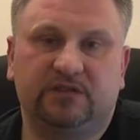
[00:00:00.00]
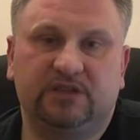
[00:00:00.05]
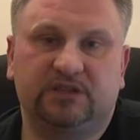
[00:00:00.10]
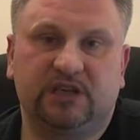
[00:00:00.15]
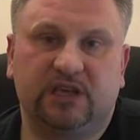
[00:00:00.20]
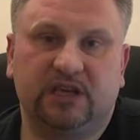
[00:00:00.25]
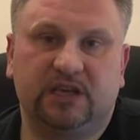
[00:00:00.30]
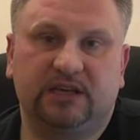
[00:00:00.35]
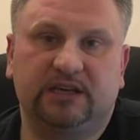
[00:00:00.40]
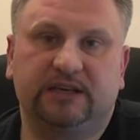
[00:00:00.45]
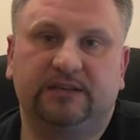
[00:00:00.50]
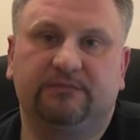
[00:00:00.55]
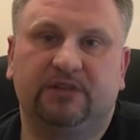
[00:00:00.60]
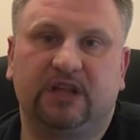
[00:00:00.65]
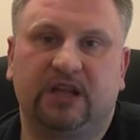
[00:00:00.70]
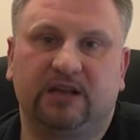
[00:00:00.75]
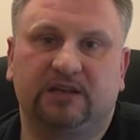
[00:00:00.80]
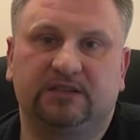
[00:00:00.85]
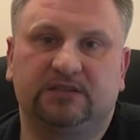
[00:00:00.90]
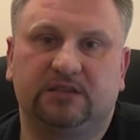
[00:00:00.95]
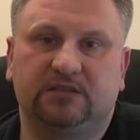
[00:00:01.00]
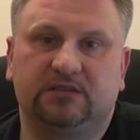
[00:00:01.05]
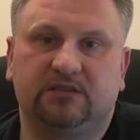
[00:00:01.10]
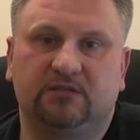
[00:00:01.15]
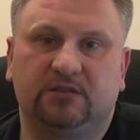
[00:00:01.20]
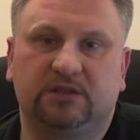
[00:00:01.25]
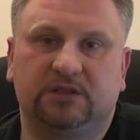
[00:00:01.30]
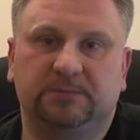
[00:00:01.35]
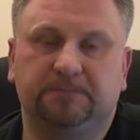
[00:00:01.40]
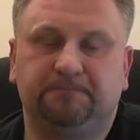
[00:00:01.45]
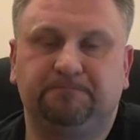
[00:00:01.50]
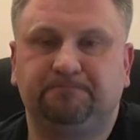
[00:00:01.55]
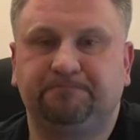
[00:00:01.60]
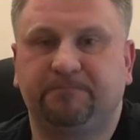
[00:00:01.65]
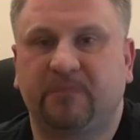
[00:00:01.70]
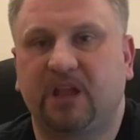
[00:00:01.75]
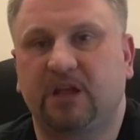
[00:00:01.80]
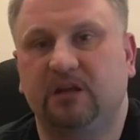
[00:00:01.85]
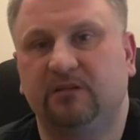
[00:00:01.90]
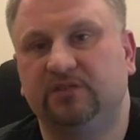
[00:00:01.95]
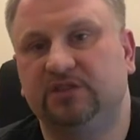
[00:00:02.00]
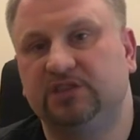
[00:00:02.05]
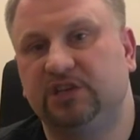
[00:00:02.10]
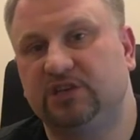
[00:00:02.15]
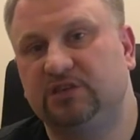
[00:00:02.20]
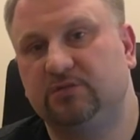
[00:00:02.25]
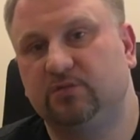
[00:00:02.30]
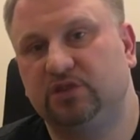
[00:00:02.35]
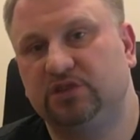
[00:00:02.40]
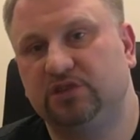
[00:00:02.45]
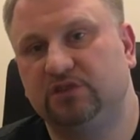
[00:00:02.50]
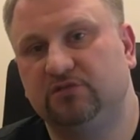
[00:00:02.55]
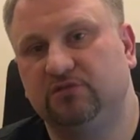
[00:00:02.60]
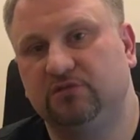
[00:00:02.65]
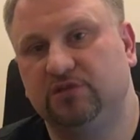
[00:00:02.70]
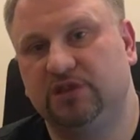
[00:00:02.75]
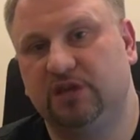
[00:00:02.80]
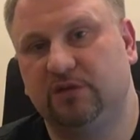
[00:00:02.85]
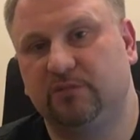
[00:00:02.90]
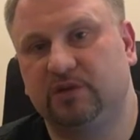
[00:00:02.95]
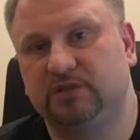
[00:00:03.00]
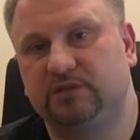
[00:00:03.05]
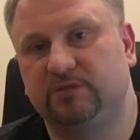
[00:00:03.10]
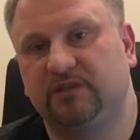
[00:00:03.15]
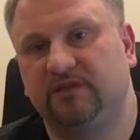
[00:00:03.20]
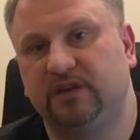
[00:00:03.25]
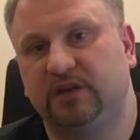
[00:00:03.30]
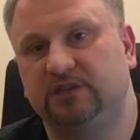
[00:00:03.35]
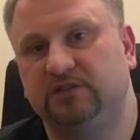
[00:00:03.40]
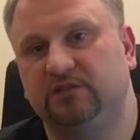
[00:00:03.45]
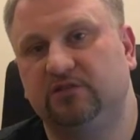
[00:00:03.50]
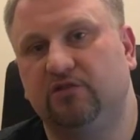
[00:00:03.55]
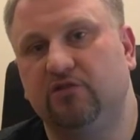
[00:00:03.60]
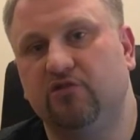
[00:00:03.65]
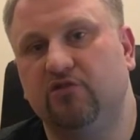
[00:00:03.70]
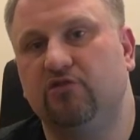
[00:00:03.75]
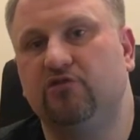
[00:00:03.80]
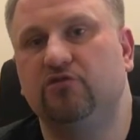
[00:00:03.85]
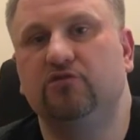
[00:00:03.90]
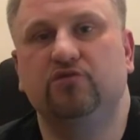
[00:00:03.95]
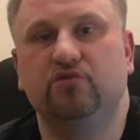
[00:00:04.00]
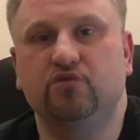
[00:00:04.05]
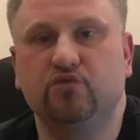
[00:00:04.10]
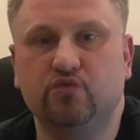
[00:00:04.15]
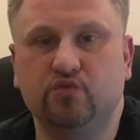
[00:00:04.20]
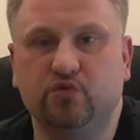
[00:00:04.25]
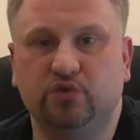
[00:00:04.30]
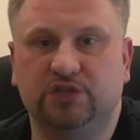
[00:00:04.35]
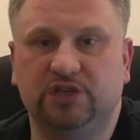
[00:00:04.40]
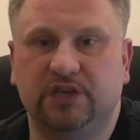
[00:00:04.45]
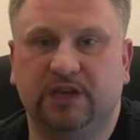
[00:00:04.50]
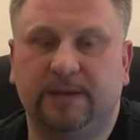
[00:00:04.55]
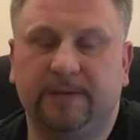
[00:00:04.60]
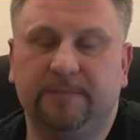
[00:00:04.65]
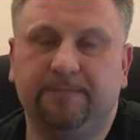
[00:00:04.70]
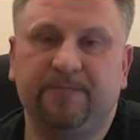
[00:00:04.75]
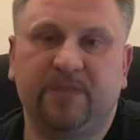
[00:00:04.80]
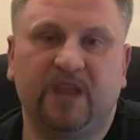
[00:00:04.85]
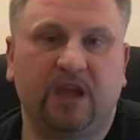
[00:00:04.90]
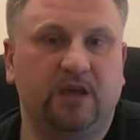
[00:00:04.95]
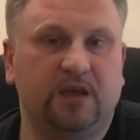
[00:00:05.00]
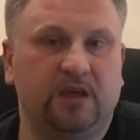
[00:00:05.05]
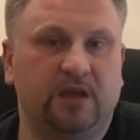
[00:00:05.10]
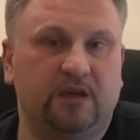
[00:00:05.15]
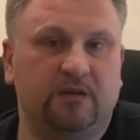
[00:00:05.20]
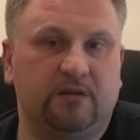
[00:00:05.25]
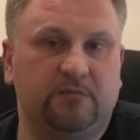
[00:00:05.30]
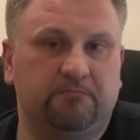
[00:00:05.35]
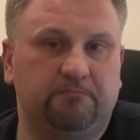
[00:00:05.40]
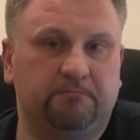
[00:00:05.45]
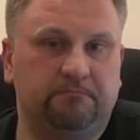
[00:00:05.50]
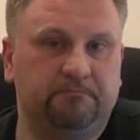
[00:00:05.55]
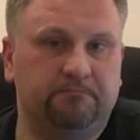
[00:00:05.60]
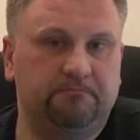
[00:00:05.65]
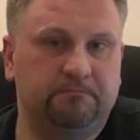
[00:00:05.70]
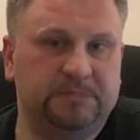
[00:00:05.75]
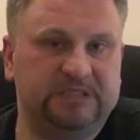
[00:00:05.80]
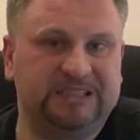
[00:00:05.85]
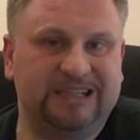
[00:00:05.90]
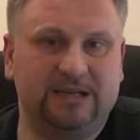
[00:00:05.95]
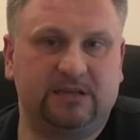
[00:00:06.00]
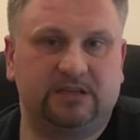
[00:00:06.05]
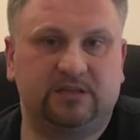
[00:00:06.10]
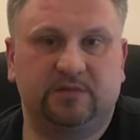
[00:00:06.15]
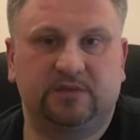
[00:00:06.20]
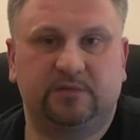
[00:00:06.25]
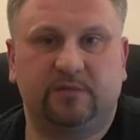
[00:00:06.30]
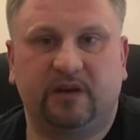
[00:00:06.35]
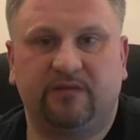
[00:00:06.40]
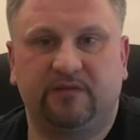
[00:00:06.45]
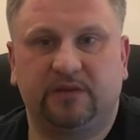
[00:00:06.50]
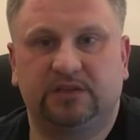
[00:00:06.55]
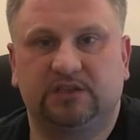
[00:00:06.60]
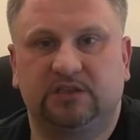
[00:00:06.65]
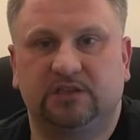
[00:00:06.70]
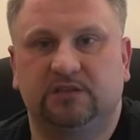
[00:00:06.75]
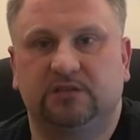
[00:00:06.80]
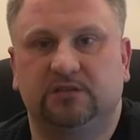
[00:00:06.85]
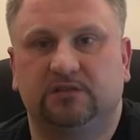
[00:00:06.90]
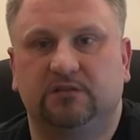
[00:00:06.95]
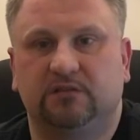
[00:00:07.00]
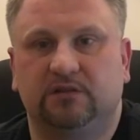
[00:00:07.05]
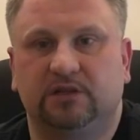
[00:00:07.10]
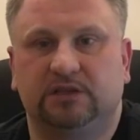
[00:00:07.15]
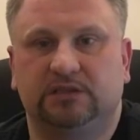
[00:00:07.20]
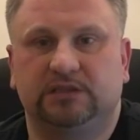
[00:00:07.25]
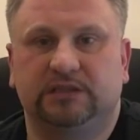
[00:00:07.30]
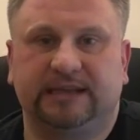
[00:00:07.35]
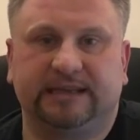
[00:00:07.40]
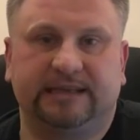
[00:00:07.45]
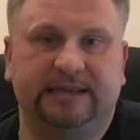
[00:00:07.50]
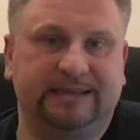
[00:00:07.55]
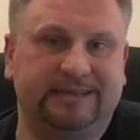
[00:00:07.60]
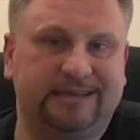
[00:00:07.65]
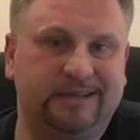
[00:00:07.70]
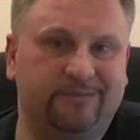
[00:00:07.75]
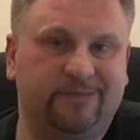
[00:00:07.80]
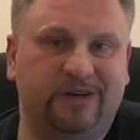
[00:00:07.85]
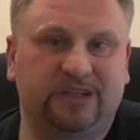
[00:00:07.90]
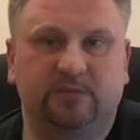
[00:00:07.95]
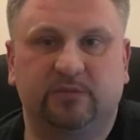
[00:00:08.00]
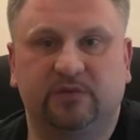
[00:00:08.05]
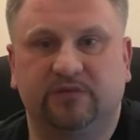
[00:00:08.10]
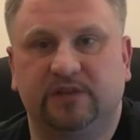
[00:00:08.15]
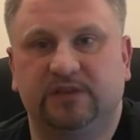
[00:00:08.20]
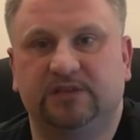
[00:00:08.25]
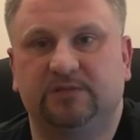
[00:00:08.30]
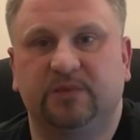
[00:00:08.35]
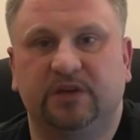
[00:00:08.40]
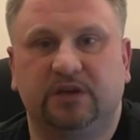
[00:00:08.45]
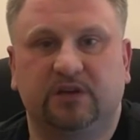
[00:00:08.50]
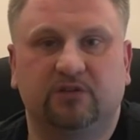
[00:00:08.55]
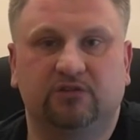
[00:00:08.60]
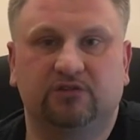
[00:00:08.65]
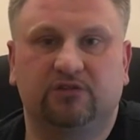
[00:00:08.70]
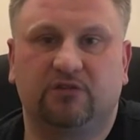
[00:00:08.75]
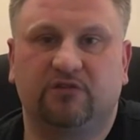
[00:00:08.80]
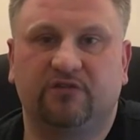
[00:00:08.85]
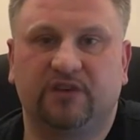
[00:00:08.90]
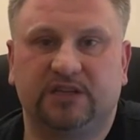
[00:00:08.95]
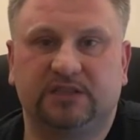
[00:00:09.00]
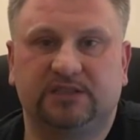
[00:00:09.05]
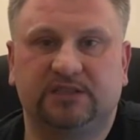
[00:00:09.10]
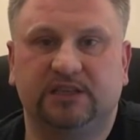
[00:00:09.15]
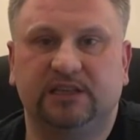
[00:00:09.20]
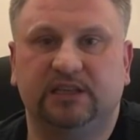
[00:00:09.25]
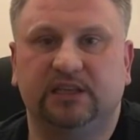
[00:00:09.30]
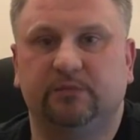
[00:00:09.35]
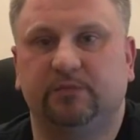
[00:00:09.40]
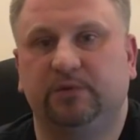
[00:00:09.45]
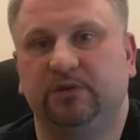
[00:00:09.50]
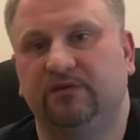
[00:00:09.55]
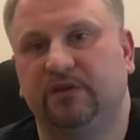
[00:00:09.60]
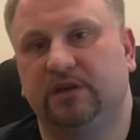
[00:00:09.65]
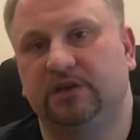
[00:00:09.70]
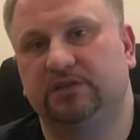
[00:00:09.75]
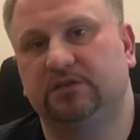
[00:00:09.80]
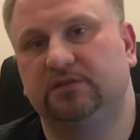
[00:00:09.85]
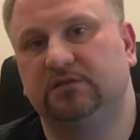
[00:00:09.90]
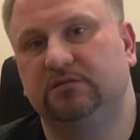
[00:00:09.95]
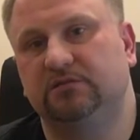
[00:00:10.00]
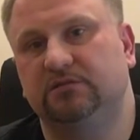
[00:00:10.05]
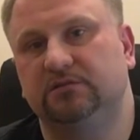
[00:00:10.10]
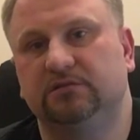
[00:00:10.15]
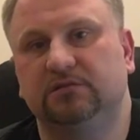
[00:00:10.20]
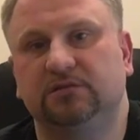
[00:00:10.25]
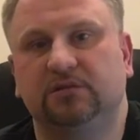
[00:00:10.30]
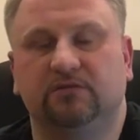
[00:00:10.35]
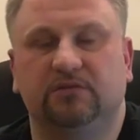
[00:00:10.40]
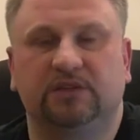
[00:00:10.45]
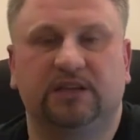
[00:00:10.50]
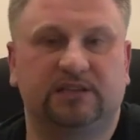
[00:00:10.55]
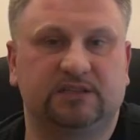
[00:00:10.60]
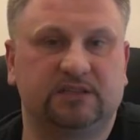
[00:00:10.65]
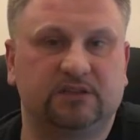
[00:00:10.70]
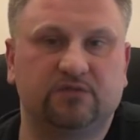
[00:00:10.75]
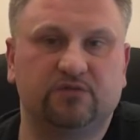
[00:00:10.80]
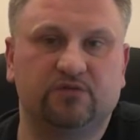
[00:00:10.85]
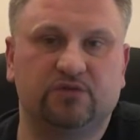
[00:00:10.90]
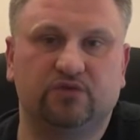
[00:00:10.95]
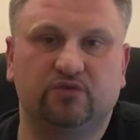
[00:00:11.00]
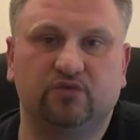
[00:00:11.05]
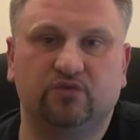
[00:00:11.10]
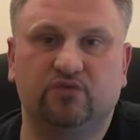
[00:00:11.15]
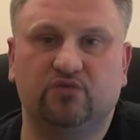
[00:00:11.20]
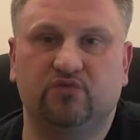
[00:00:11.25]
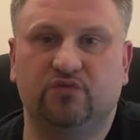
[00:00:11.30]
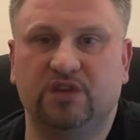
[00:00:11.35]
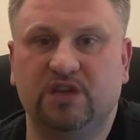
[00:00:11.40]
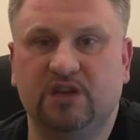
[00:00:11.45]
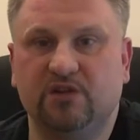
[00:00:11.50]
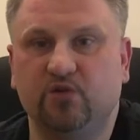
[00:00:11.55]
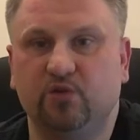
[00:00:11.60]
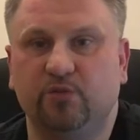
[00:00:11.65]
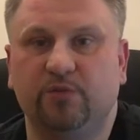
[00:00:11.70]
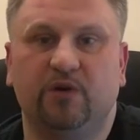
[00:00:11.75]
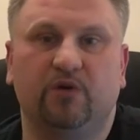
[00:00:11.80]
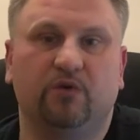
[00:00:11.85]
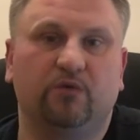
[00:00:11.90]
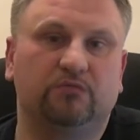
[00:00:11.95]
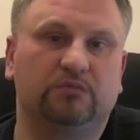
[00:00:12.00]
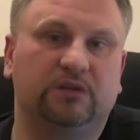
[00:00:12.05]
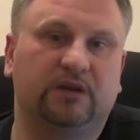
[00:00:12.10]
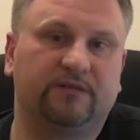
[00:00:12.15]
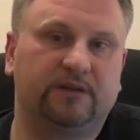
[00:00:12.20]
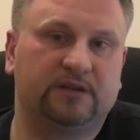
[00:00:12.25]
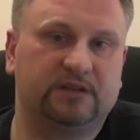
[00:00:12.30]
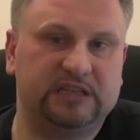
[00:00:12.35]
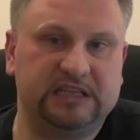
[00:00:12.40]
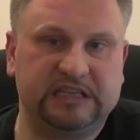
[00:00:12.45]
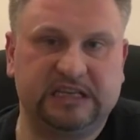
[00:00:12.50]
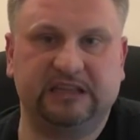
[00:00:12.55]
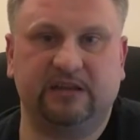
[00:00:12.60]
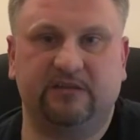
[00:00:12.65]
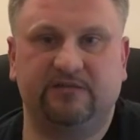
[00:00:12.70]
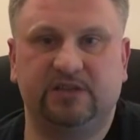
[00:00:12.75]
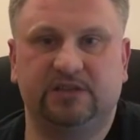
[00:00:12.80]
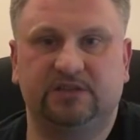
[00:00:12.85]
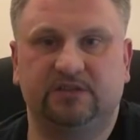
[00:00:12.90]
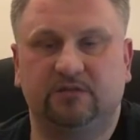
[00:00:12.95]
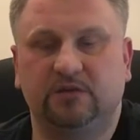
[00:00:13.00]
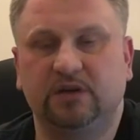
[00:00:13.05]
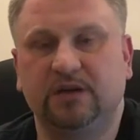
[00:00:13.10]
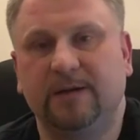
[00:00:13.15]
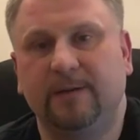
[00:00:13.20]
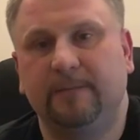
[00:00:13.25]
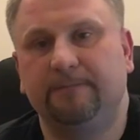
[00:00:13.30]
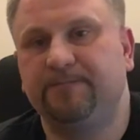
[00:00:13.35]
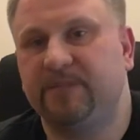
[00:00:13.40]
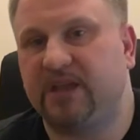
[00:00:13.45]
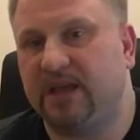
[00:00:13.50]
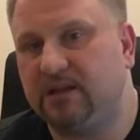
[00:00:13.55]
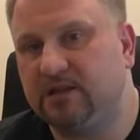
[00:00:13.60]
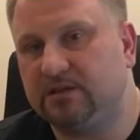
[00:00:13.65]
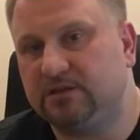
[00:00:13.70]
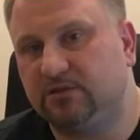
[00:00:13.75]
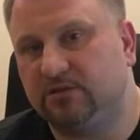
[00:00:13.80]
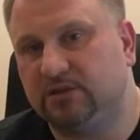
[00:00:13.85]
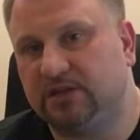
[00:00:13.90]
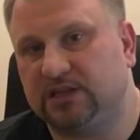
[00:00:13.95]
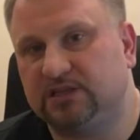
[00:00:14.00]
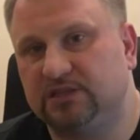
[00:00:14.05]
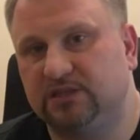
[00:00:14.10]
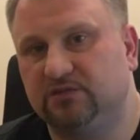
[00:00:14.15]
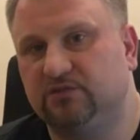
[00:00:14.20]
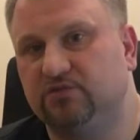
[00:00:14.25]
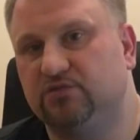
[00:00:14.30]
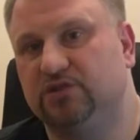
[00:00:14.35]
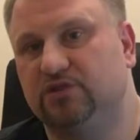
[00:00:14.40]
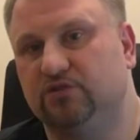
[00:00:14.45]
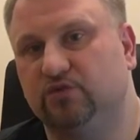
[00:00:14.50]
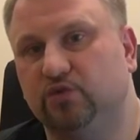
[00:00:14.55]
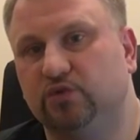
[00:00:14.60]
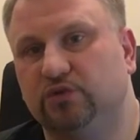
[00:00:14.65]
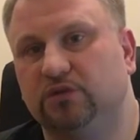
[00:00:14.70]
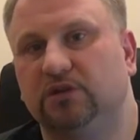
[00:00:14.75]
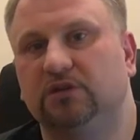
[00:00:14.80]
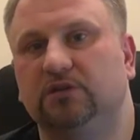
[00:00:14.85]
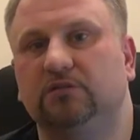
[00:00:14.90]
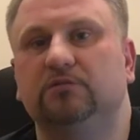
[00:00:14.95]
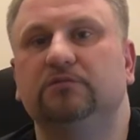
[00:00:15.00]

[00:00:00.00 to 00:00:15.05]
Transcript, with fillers: wszystkich, Darek z tej strony. W dzisiejszym odcinku chciałem porozmawiać o udzie. Mm, zdaję sobie sprawę, że to jest taki temat powiedzmy kontrowersyjny, ponieważ y, są tacy, którzy udu nie lubią, nawet nienawidzą, ale są tacy, którzy ud